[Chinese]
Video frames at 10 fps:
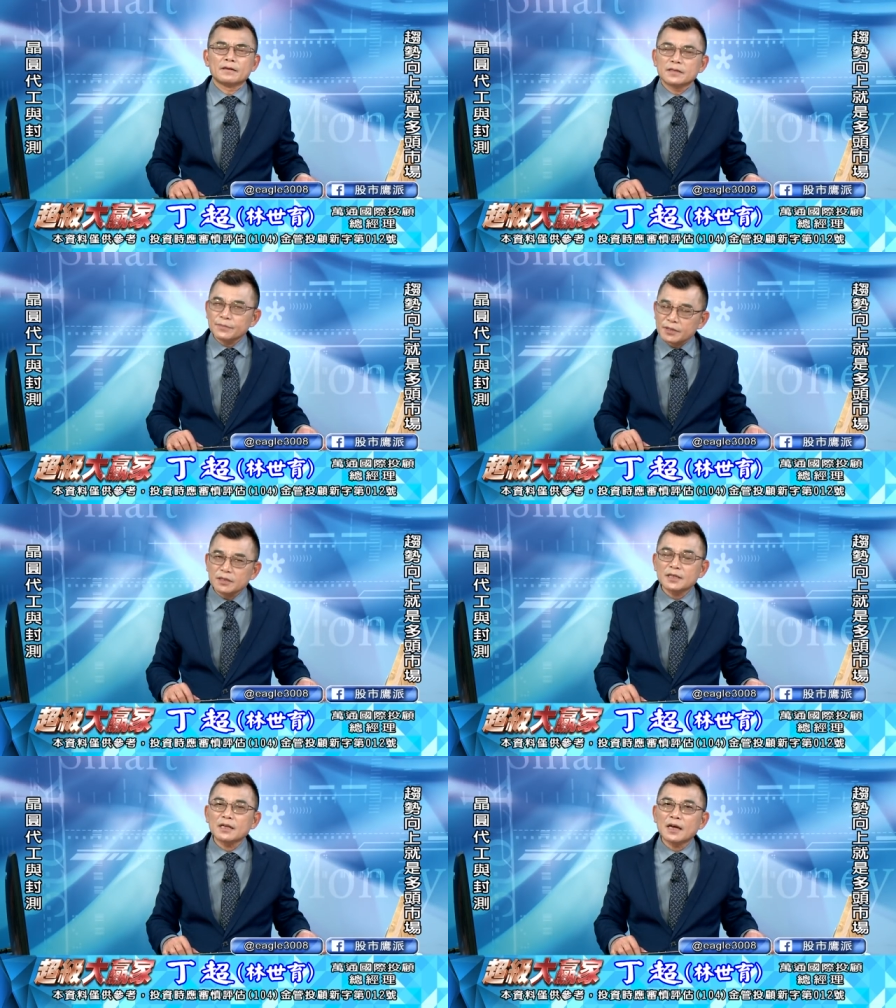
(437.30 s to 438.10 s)
是不
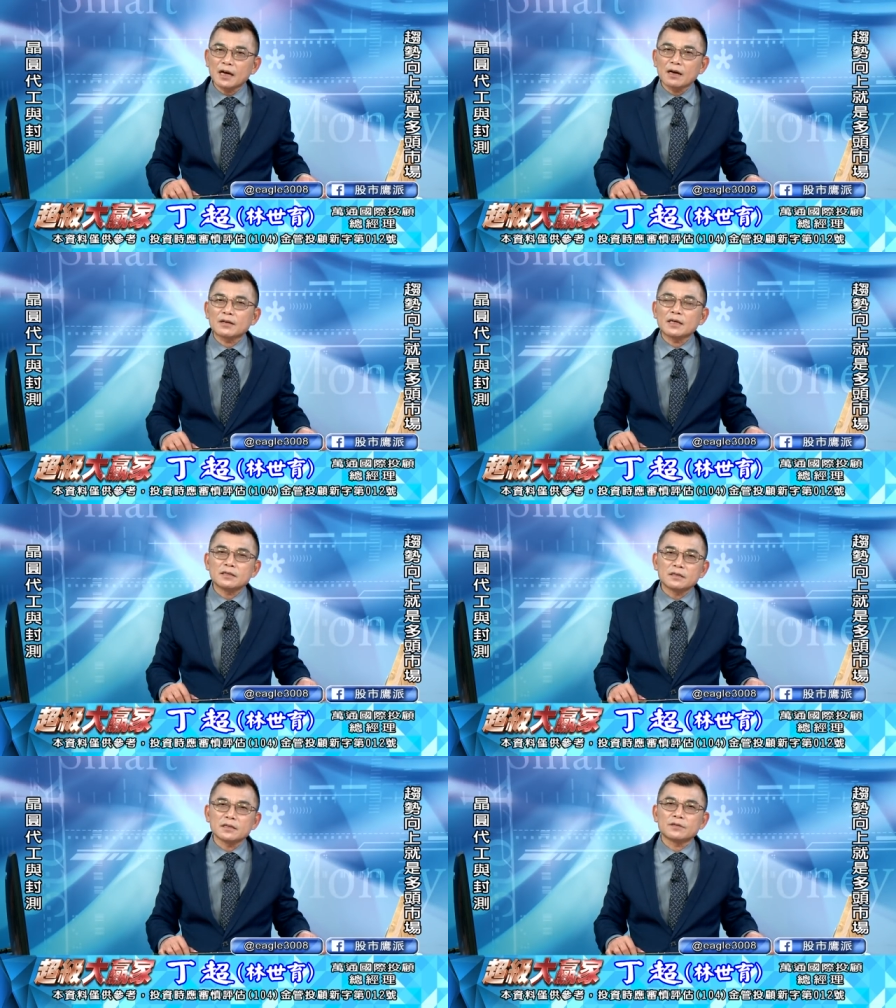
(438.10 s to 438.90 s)
是先拉高台
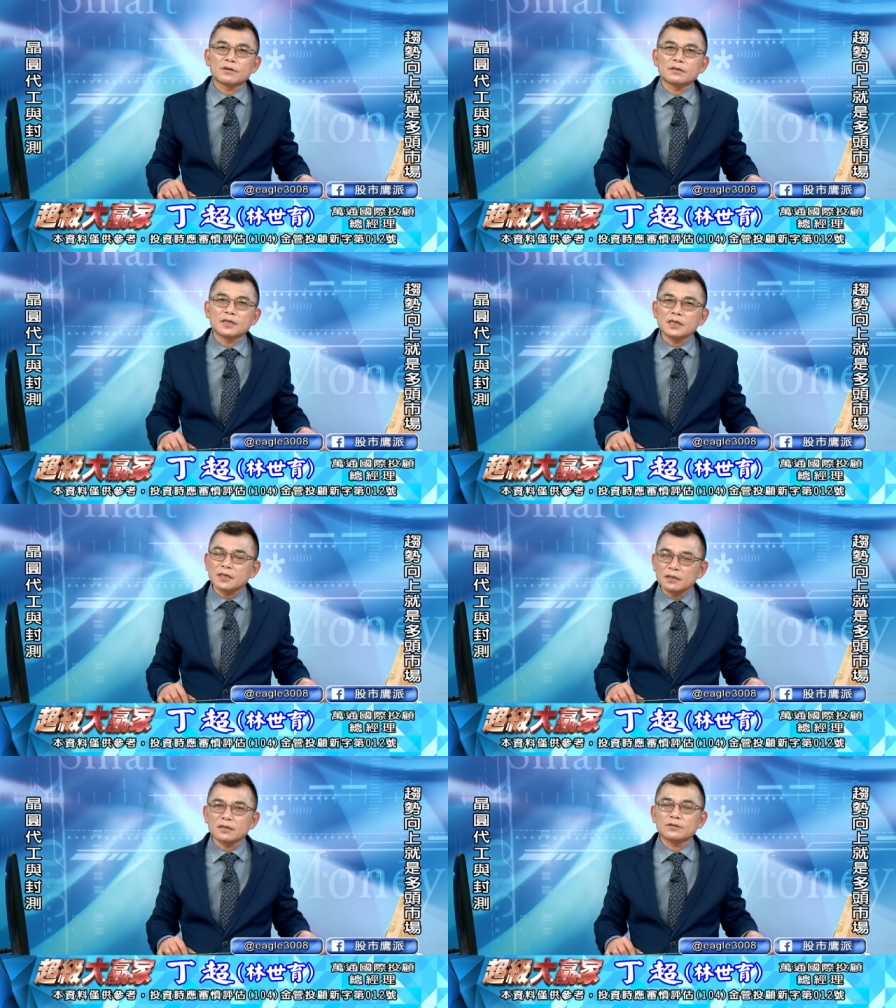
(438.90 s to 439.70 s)
子结算，提
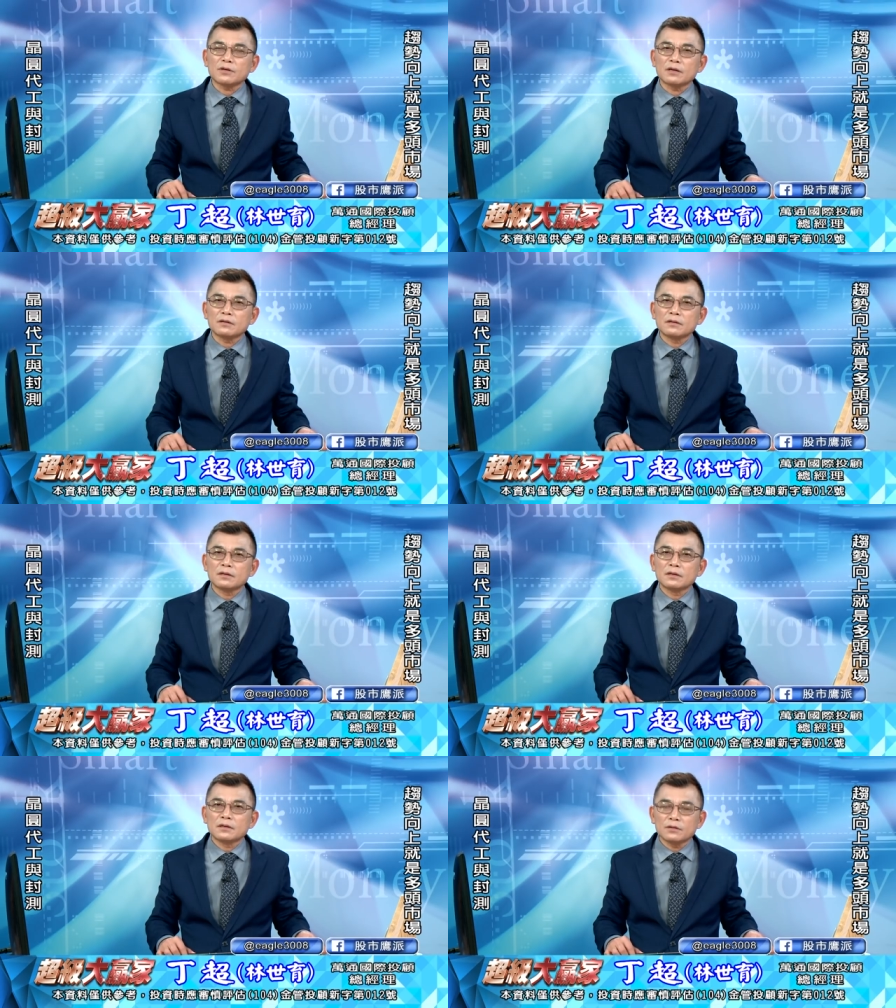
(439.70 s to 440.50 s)
前结算？
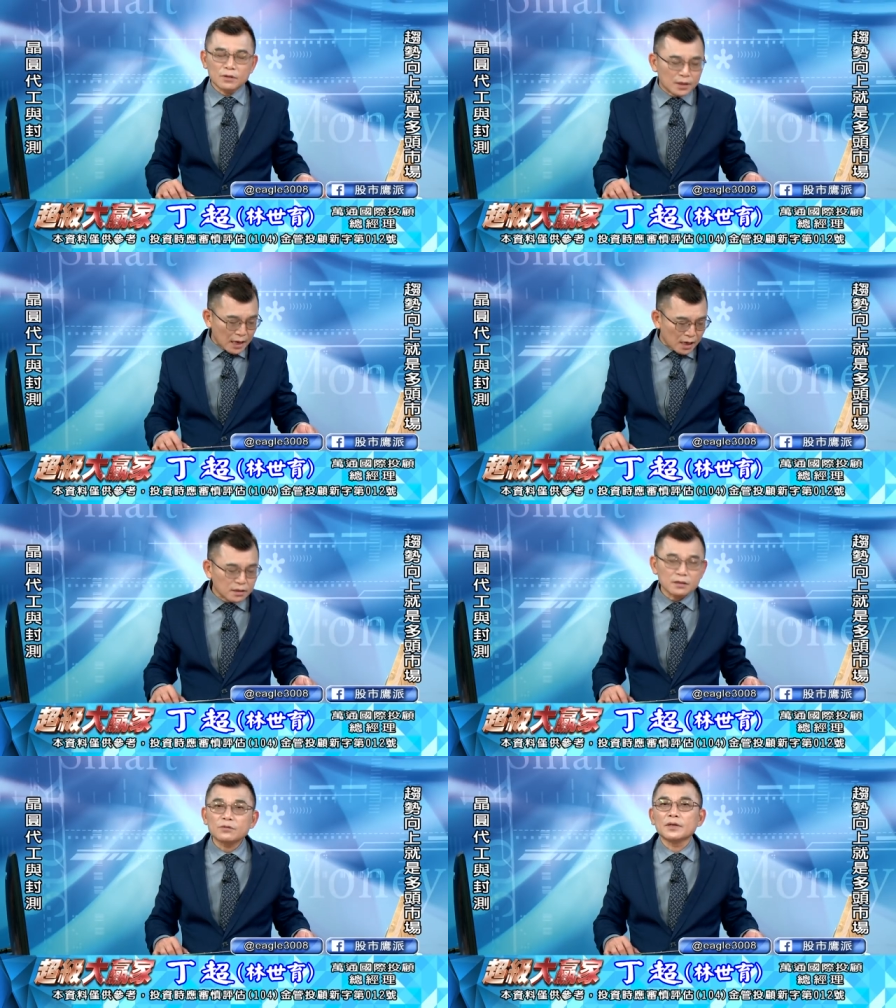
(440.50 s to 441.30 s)
我的答案
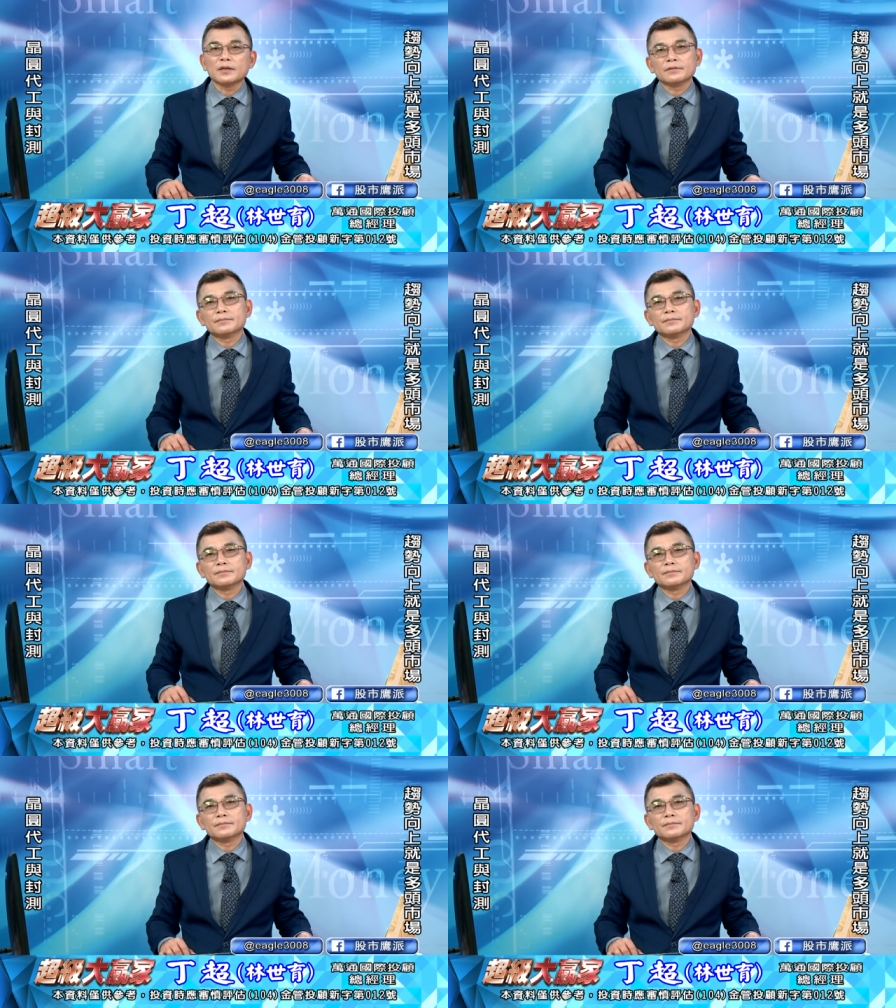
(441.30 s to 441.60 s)
是对的。